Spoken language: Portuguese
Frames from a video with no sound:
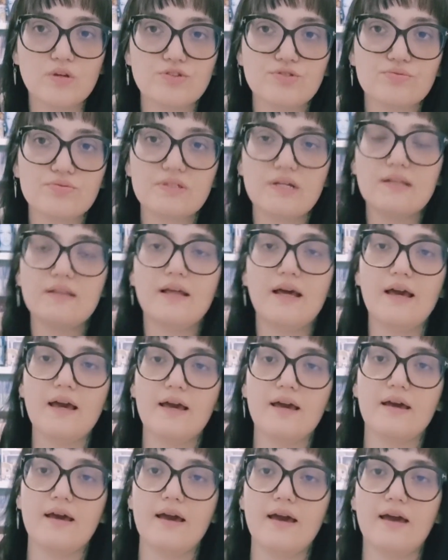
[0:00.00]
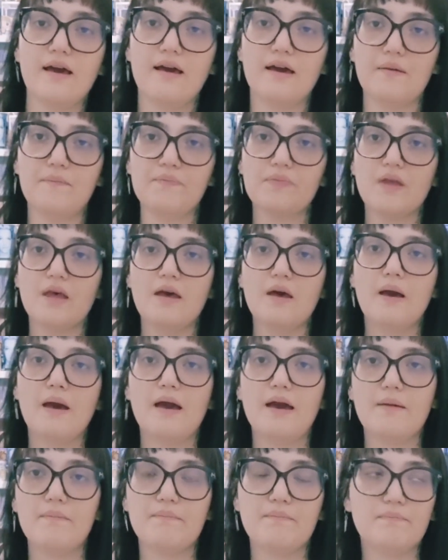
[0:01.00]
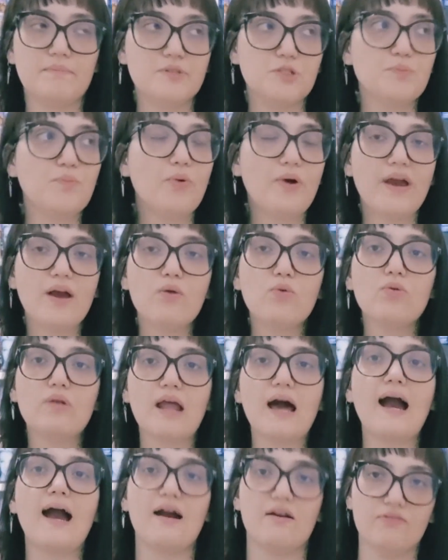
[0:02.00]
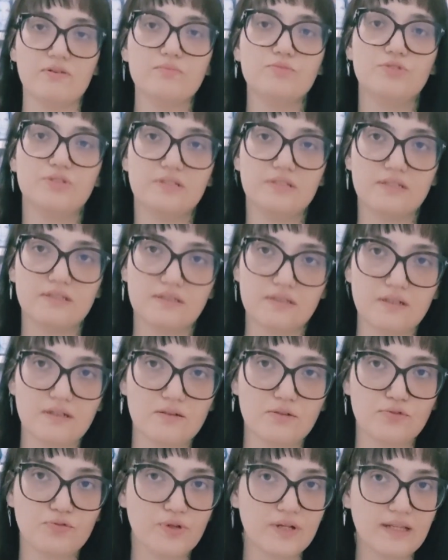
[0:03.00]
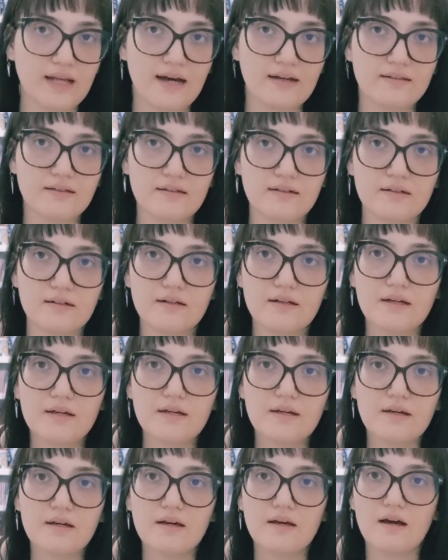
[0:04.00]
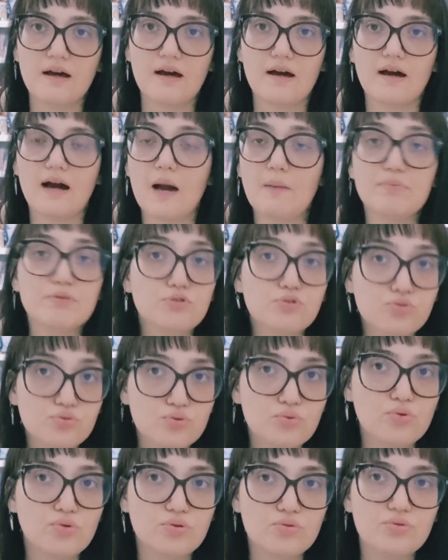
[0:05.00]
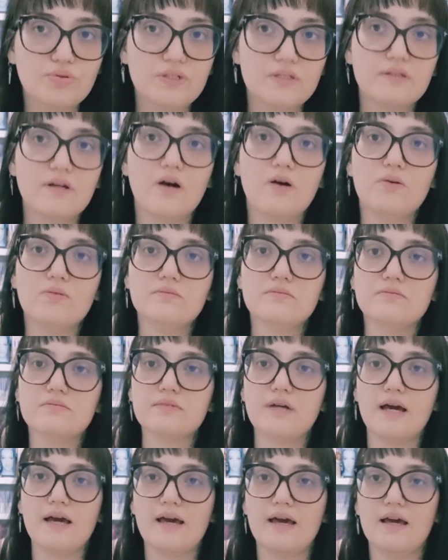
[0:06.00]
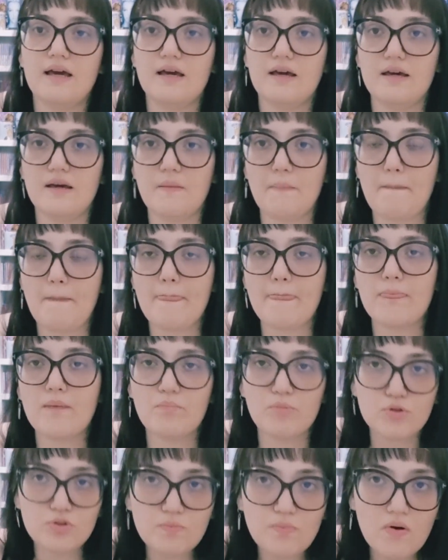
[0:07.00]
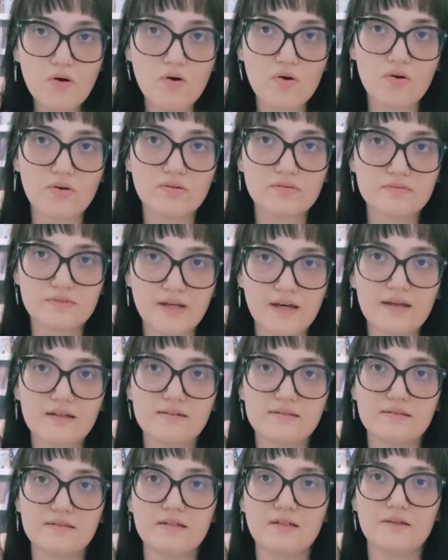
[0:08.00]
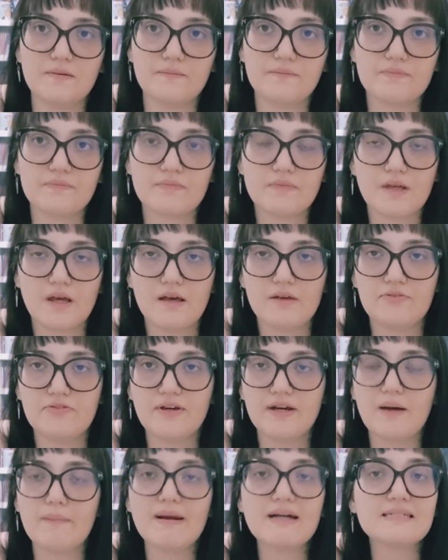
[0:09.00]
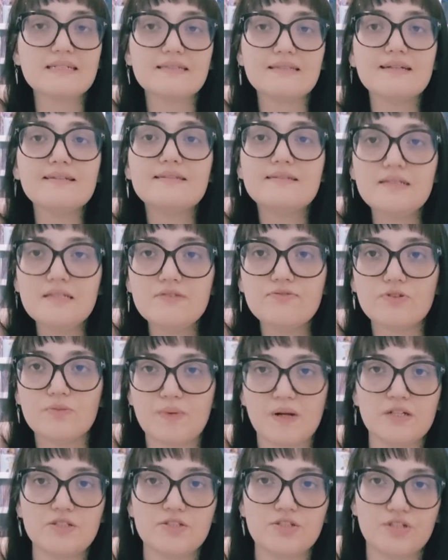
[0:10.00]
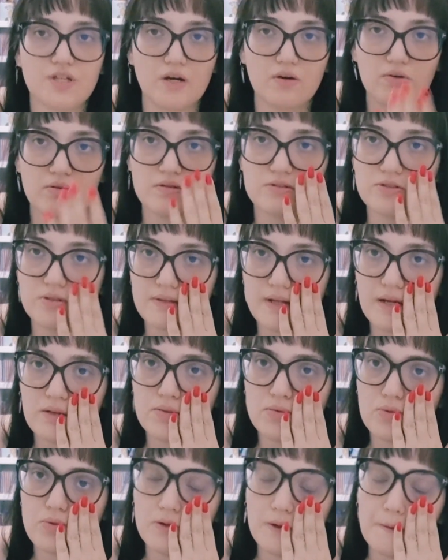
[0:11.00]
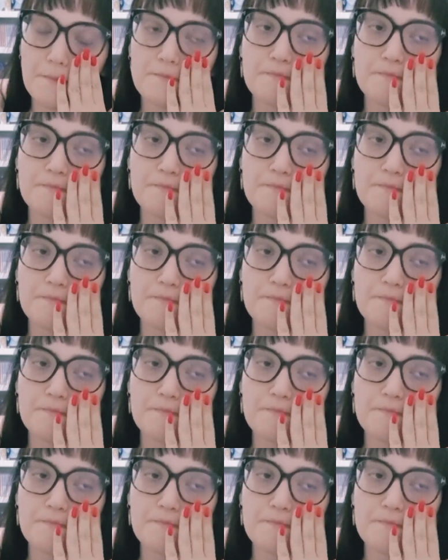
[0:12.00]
de um CD, é, é, tipo, regular, vamos dizer assim. Não foi nada absurdo. Então, é muito bom, né? Assim, fica mais acessível pra gente que é colecionador.